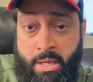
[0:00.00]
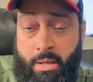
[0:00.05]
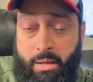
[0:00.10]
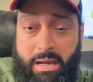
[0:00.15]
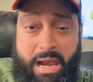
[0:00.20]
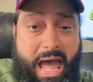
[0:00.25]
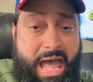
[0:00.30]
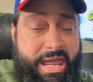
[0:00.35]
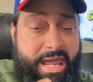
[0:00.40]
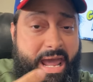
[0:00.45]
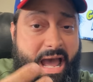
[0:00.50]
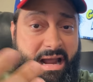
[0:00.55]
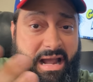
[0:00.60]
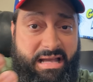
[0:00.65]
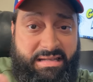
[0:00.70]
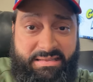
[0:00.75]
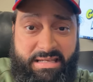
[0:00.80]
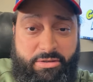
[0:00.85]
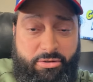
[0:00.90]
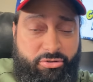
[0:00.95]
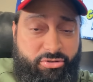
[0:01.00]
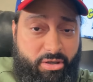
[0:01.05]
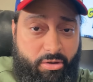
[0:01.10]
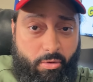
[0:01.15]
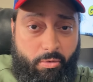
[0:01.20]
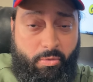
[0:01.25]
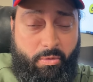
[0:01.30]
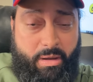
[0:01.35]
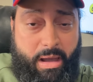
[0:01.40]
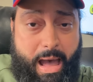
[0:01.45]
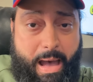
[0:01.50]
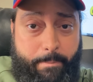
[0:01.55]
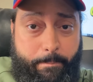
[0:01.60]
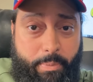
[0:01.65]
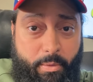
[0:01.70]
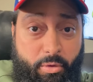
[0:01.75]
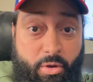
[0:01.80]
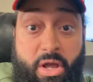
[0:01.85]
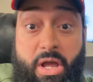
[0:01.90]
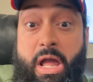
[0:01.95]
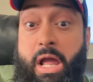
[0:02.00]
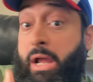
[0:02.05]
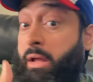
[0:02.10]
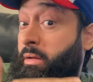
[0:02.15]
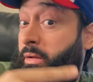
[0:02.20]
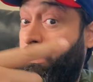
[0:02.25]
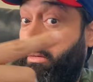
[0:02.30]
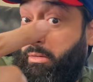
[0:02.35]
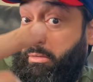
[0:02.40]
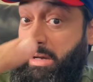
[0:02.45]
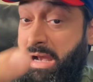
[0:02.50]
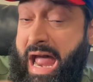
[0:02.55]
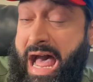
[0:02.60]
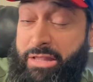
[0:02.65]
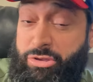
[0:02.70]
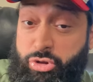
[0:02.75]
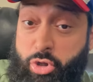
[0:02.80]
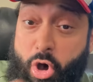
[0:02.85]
la hija casándose con un campo, la